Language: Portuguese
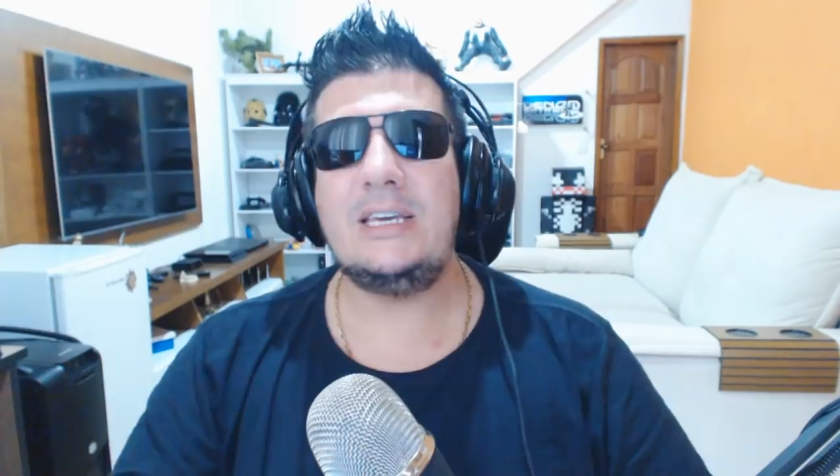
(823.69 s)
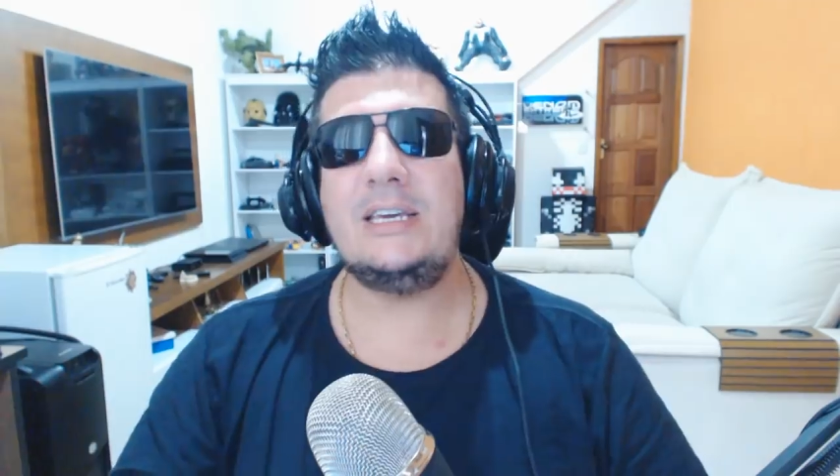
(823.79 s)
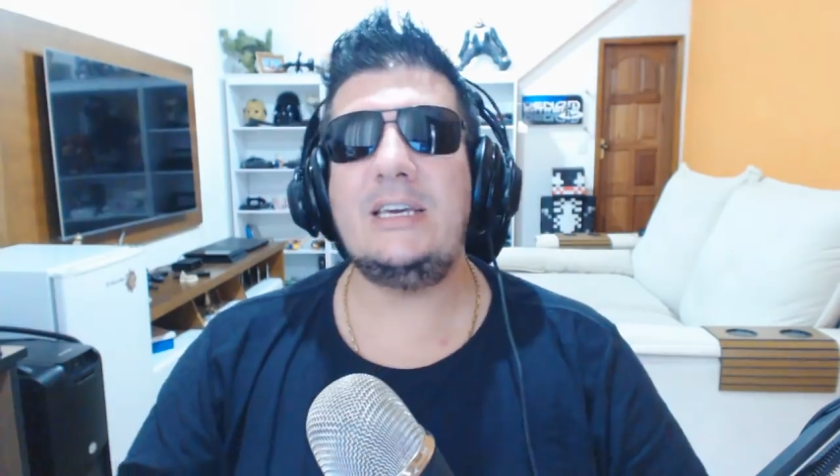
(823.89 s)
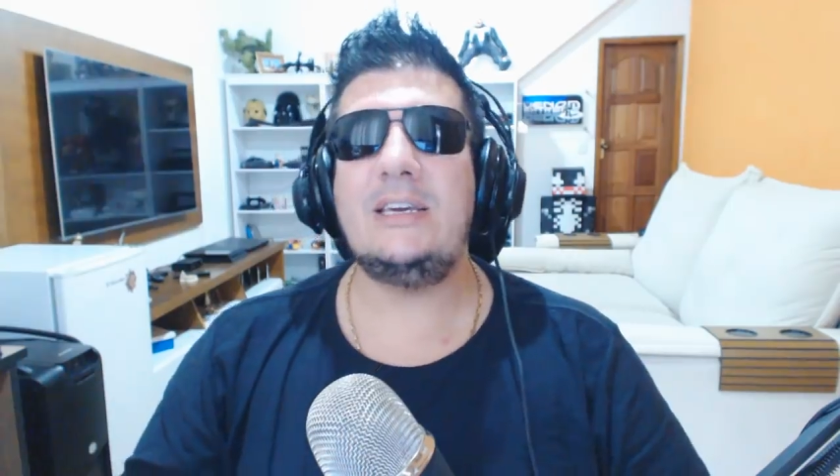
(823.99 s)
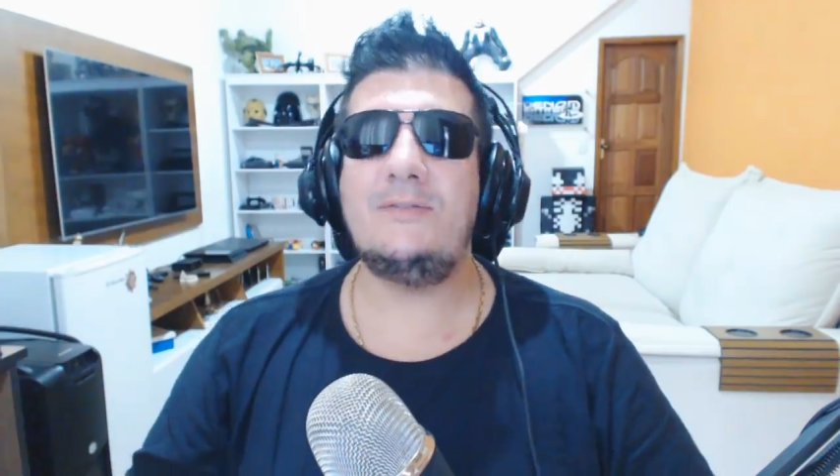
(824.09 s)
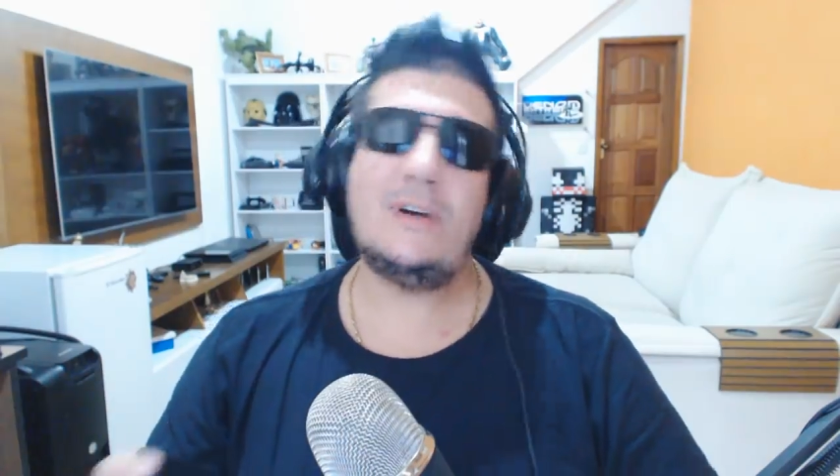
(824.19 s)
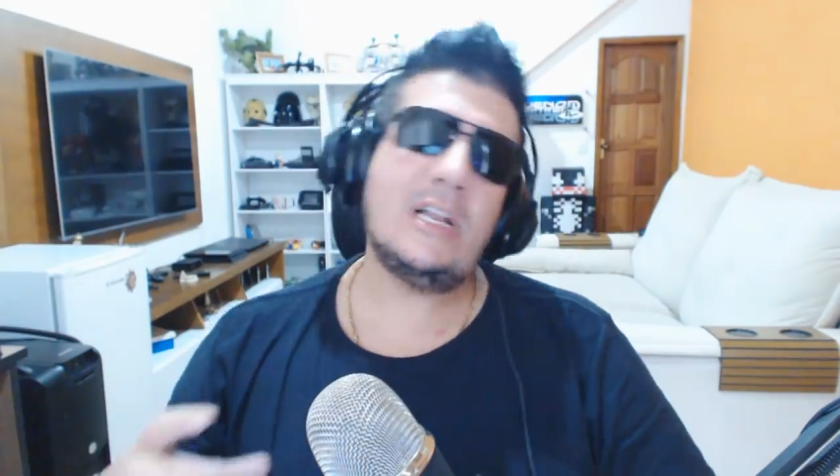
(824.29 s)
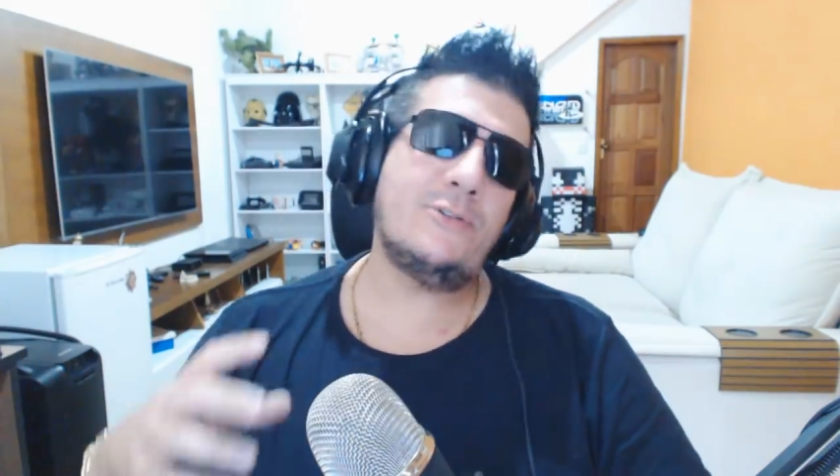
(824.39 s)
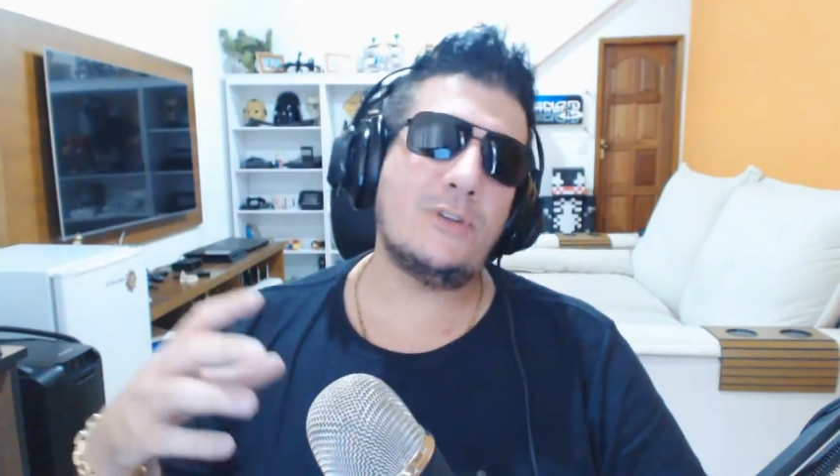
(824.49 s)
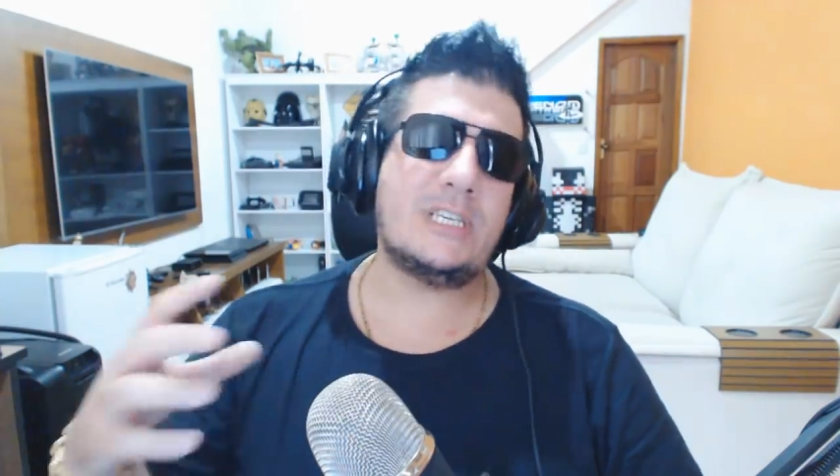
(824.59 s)
E
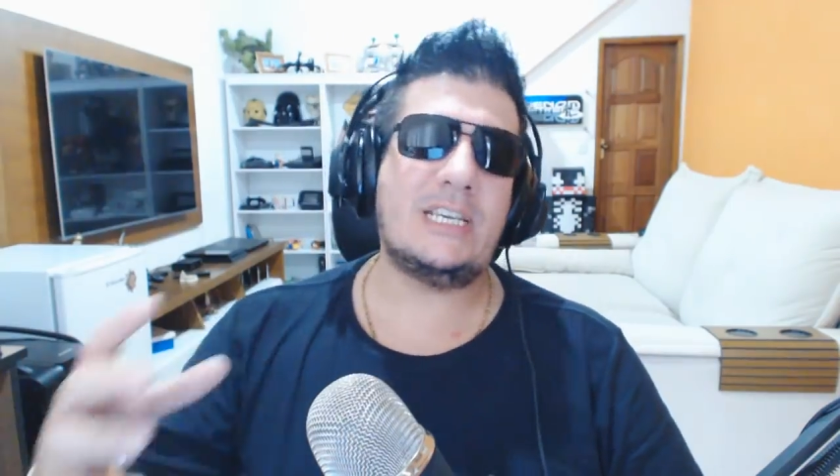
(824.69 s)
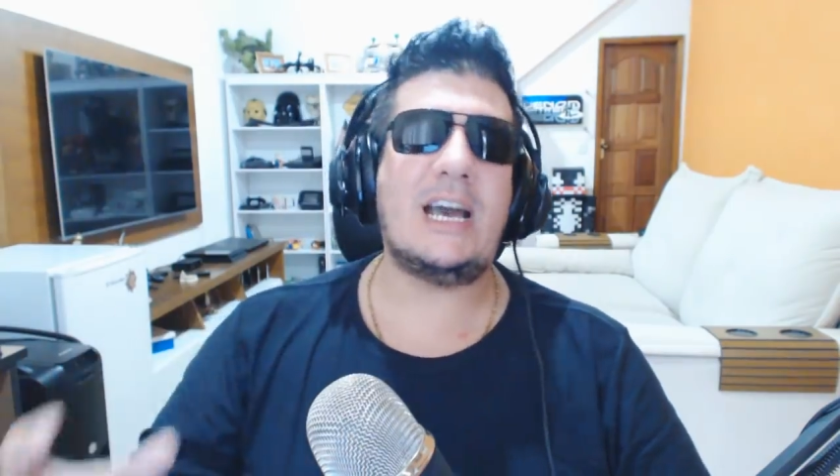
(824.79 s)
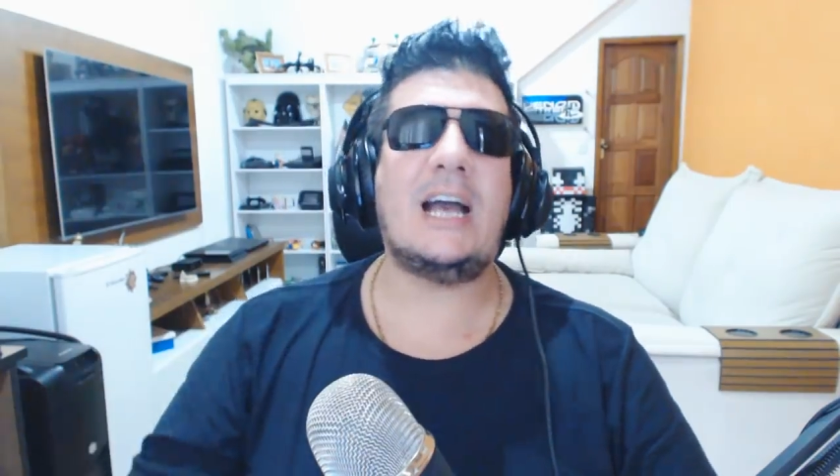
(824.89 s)
eles vão ser